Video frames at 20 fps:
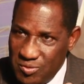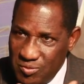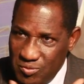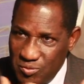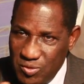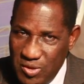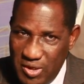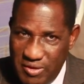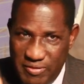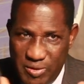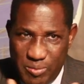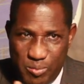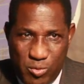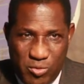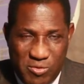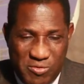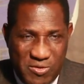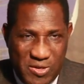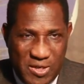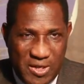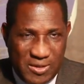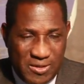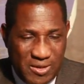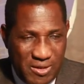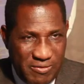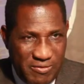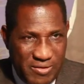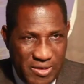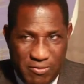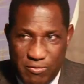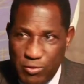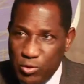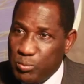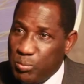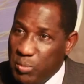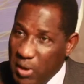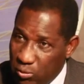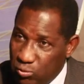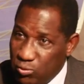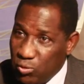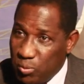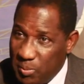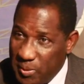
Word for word: Vous l'avez prouvé à travers votre parcours